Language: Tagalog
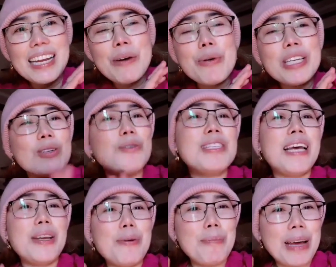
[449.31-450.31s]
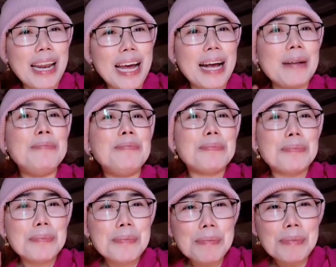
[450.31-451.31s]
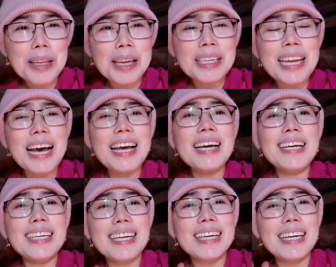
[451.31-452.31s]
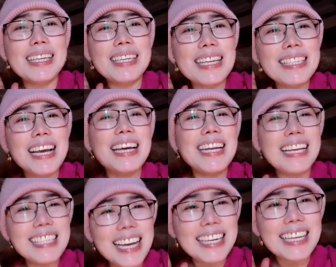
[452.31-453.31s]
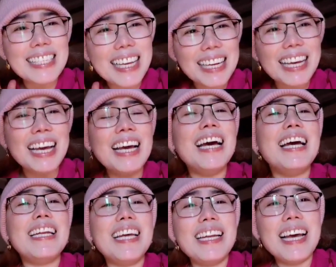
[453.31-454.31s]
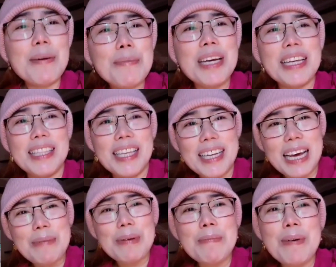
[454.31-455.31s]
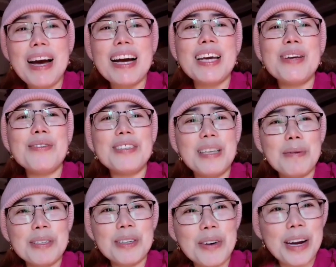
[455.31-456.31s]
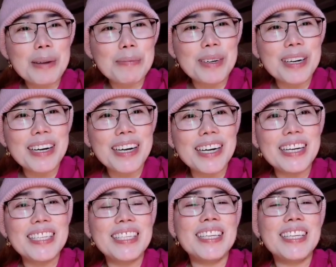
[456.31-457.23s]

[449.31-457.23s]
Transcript: Ano, wish ko sa'yo pala na na sana, sana, sana, dadami at dadami pa ang iyong subscribers.